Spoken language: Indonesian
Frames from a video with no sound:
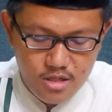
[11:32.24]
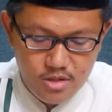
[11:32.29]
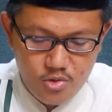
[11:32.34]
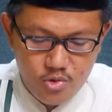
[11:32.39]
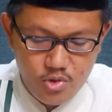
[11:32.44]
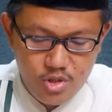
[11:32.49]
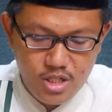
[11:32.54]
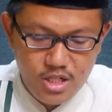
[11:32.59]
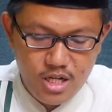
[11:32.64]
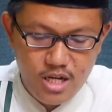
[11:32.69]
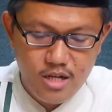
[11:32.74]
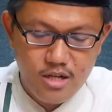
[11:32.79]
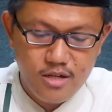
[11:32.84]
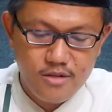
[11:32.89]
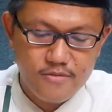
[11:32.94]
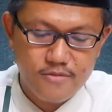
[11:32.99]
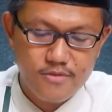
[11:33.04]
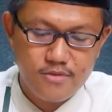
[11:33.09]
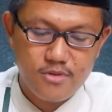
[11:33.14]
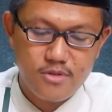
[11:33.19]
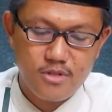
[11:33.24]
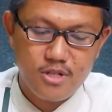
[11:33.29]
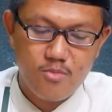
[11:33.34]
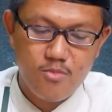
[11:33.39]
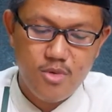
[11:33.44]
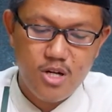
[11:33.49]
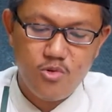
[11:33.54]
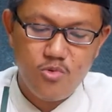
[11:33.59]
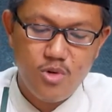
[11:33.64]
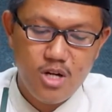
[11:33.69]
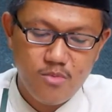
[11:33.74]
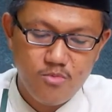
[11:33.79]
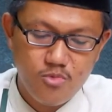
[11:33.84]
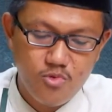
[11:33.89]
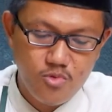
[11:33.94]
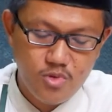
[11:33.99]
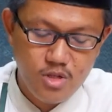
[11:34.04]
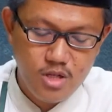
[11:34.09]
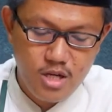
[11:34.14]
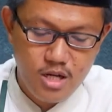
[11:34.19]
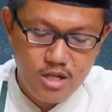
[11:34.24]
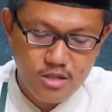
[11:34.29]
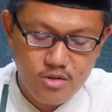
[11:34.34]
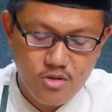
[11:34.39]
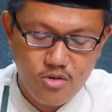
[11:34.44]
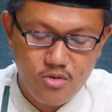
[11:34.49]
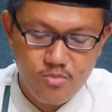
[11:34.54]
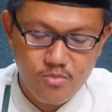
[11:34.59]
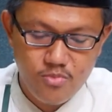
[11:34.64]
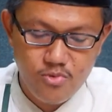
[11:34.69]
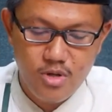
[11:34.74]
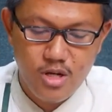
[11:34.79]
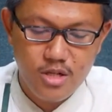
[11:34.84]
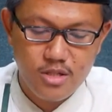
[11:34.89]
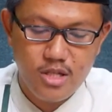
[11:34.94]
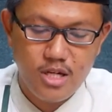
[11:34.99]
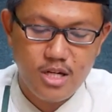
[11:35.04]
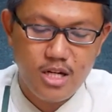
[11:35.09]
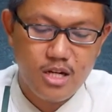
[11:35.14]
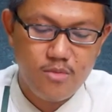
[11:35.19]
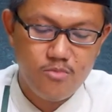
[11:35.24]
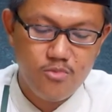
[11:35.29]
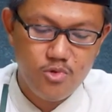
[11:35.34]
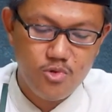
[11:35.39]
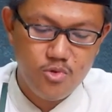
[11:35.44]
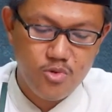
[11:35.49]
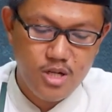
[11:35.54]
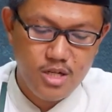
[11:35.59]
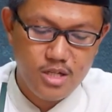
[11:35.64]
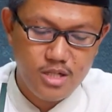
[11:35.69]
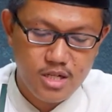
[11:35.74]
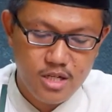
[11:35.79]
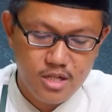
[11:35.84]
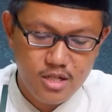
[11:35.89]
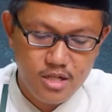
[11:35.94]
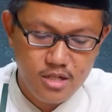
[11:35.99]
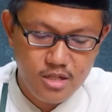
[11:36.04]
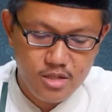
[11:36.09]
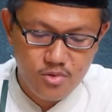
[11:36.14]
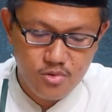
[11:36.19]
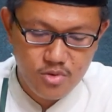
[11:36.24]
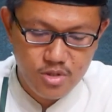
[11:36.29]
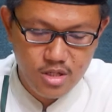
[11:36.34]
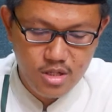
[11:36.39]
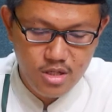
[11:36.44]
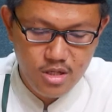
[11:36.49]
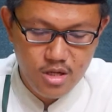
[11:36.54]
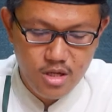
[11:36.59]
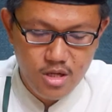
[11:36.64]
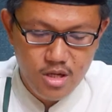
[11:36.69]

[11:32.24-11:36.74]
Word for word: cucilah kemaluanmu ya atau buah zakarmu juga sekalian dicuci